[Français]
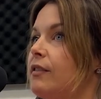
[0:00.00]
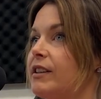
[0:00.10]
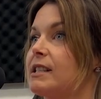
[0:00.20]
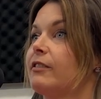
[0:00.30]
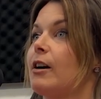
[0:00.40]
Fait
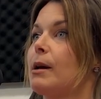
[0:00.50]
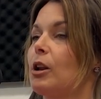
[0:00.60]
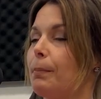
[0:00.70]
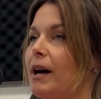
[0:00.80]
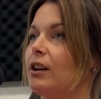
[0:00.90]
que c'est vraiment
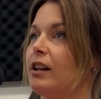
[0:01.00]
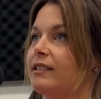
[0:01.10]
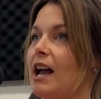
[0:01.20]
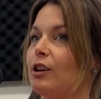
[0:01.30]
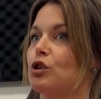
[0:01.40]
de prendre le
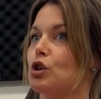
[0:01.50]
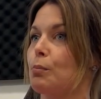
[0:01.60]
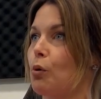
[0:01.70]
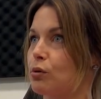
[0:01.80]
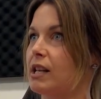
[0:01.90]
temps de se
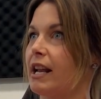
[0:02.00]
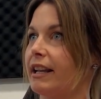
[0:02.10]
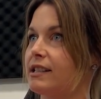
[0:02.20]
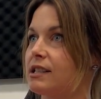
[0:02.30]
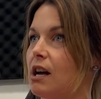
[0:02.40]
poser la
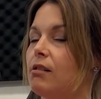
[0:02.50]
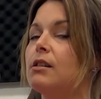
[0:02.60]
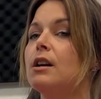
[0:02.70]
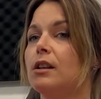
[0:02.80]
question,